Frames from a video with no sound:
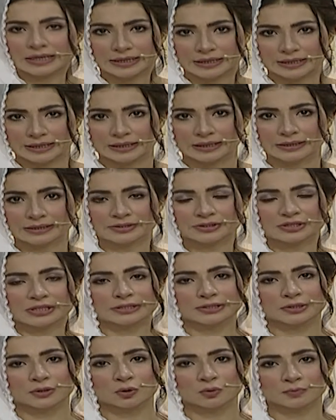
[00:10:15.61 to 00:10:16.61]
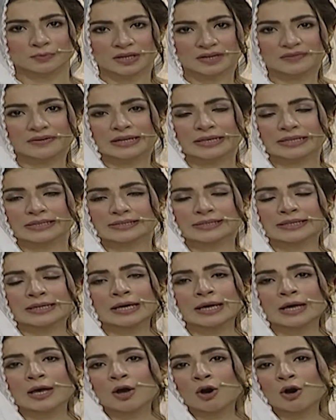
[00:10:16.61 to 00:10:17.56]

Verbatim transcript: रहे हैं इस शेल्टर होम के हवाले से